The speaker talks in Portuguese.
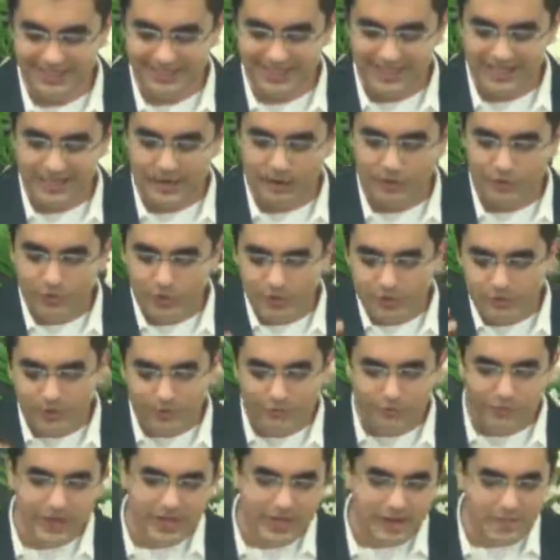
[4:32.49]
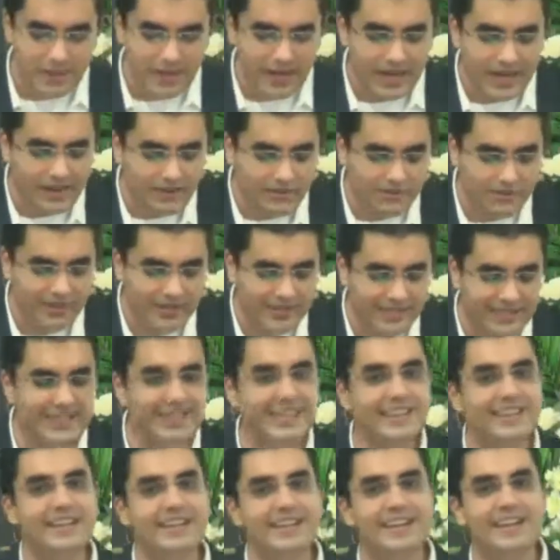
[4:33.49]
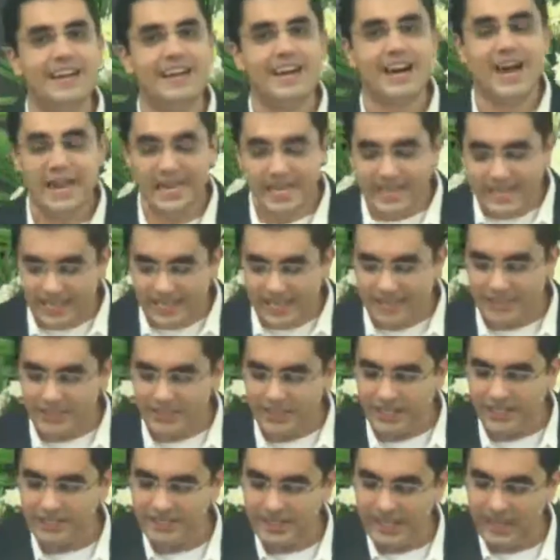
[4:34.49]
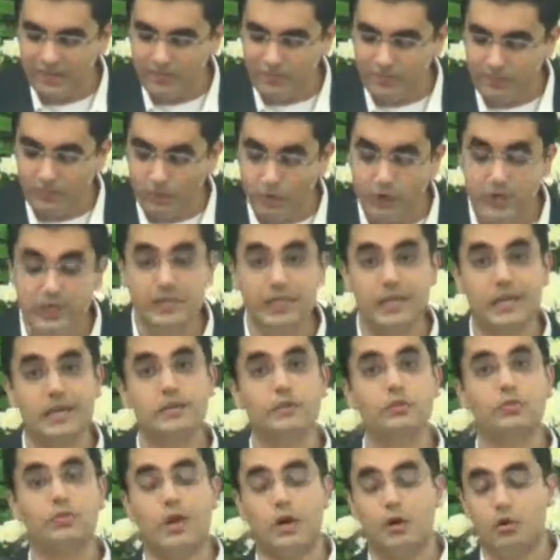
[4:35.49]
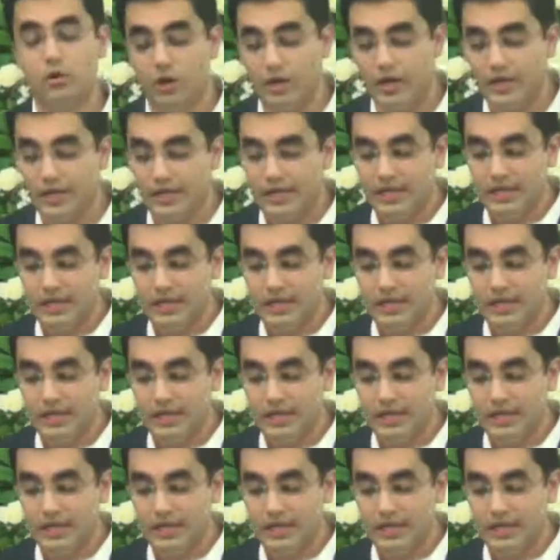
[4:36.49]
Calvino afirmava que a igreja deve, portanto, agora